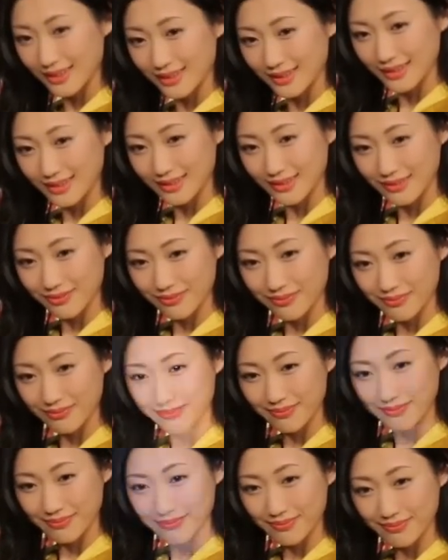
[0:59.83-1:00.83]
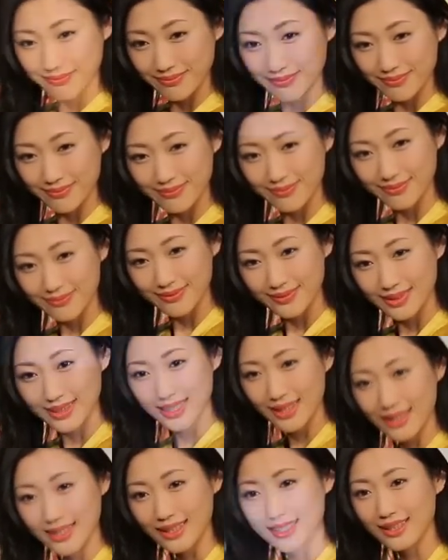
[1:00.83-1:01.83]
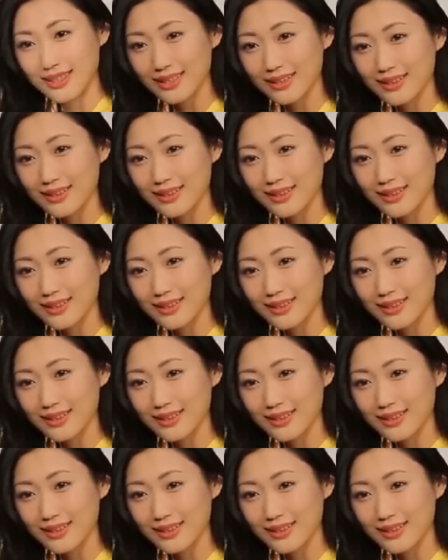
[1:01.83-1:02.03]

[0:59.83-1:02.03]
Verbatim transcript: あのモデル出身の俳優さん